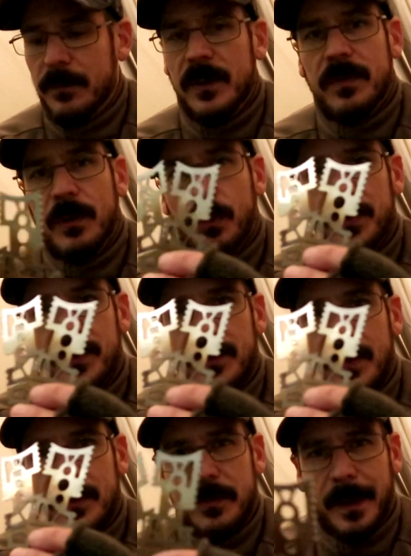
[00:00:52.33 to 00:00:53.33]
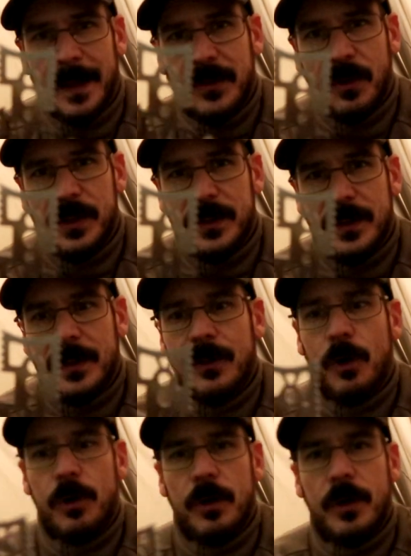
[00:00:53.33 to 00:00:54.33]
Ich verlose zwei solche
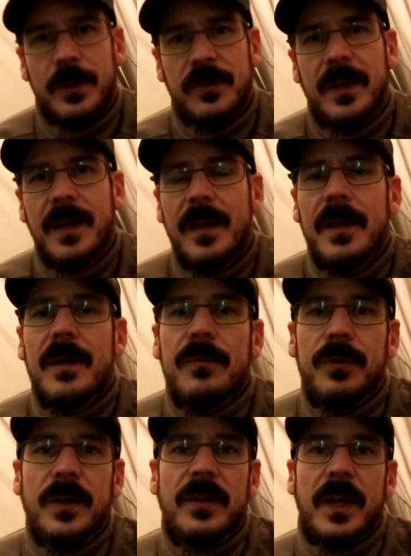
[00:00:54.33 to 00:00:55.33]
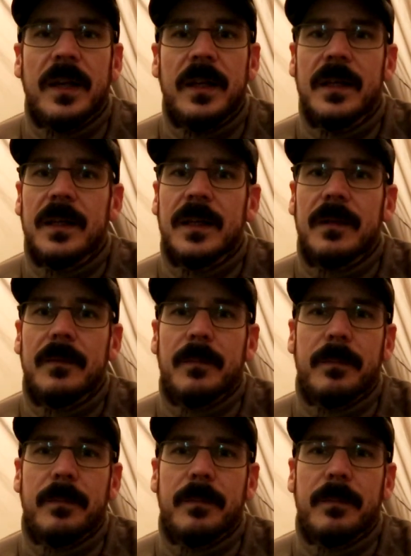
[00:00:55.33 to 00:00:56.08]
Kochkreuze für den Drangia,